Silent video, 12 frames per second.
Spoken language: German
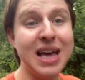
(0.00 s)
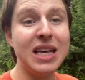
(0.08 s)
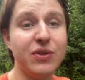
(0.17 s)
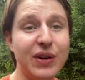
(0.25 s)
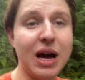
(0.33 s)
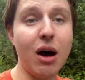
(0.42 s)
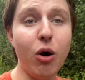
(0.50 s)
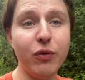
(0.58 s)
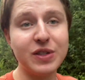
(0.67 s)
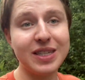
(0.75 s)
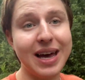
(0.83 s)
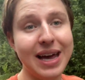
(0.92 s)
Ich werde
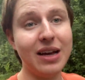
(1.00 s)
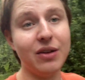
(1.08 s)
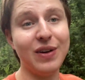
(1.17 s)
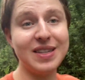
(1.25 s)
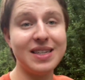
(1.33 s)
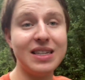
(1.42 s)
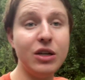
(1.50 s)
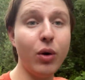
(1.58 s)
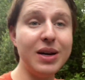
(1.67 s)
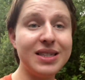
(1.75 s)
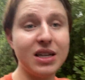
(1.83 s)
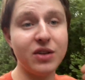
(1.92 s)
aufzeigen, was sind die
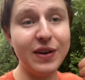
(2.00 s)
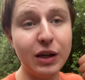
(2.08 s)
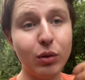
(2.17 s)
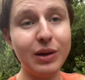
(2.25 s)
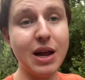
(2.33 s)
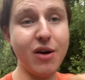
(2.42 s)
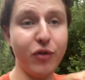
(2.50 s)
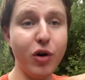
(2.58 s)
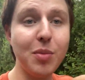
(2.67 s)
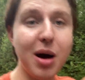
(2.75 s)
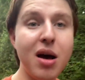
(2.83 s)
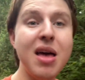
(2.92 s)
neuesten Entwicklungen in der
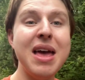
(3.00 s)
Firma,